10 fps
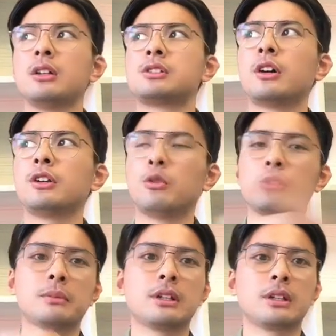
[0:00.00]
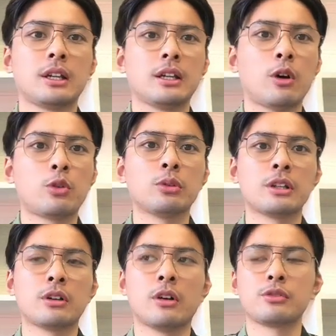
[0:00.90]
只要有什么可以遥控的
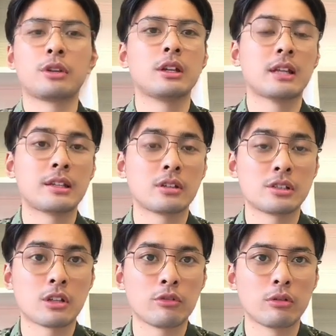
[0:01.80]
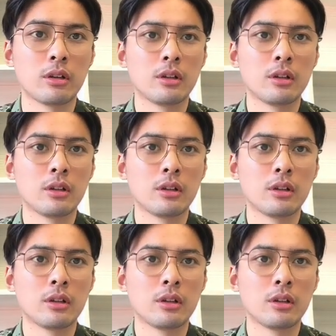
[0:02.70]
哦，就可以来这样操作。